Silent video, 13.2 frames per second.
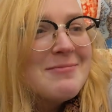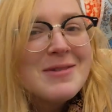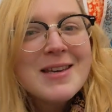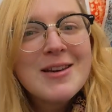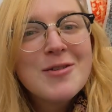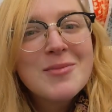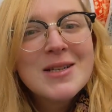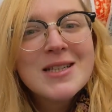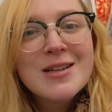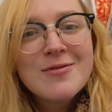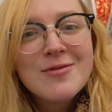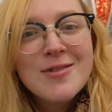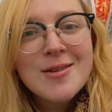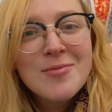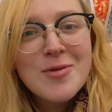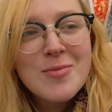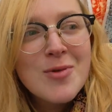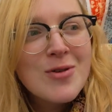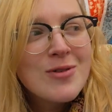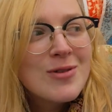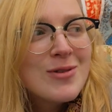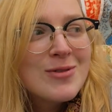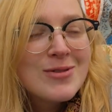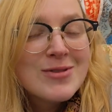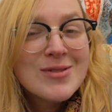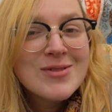mais comme à chaque fois, il me manque
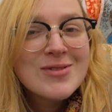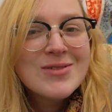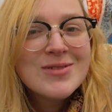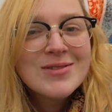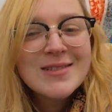le temps.